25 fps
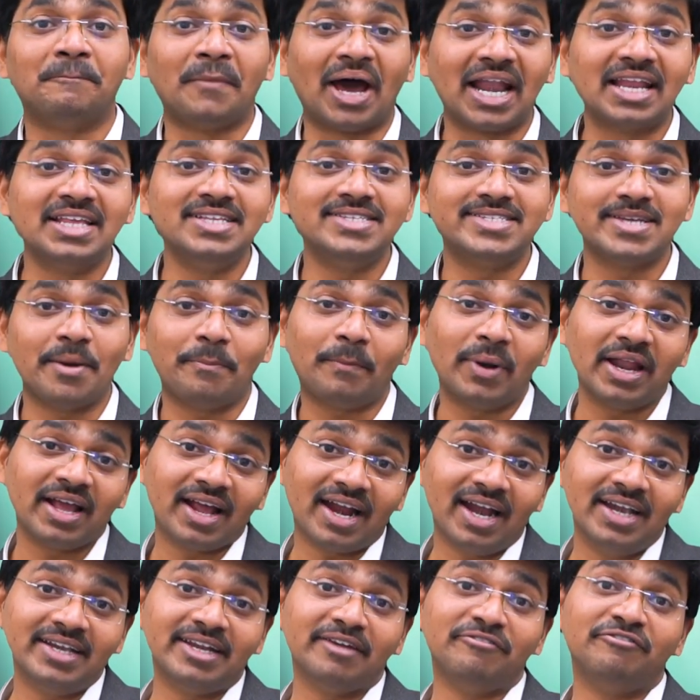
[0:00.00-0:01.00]
మనం చెప్పడం
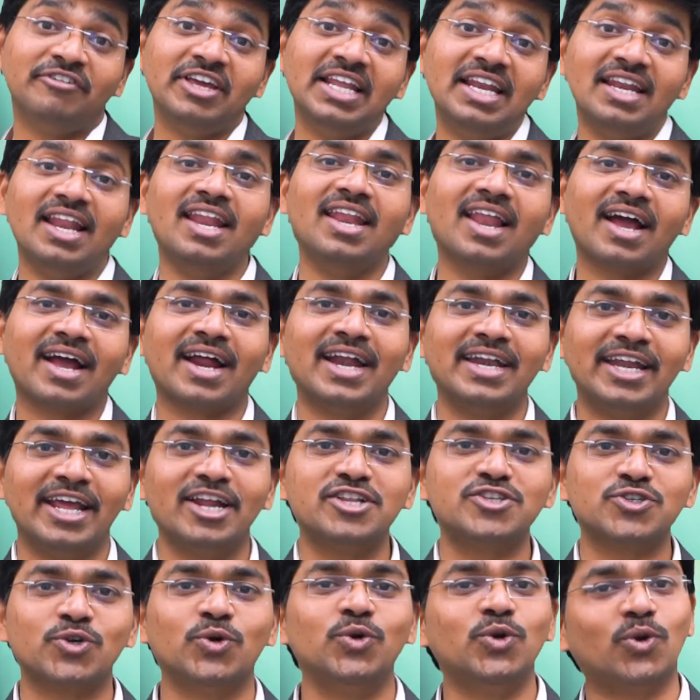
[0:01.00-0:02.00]
కంటే వీళ్ళు అక్కడ
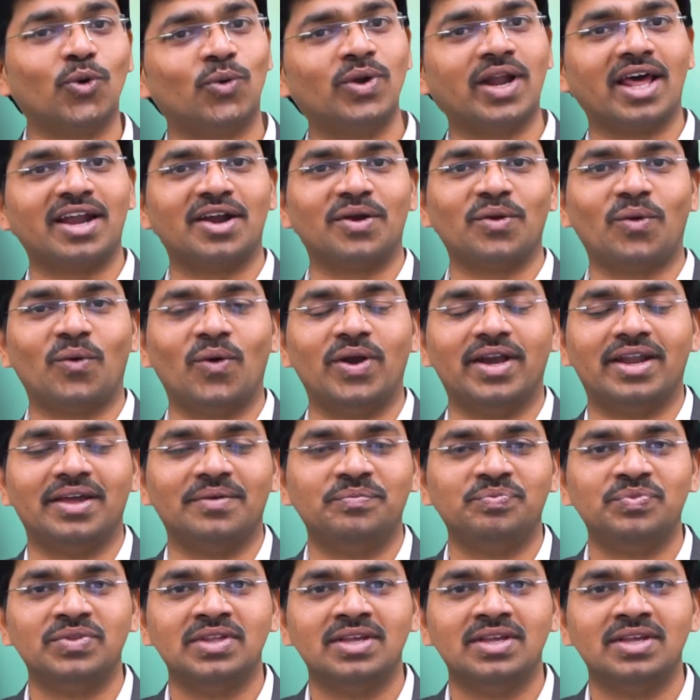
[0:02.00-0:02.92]
నేర్చుకుంటూ ఉన్నారనుకోండి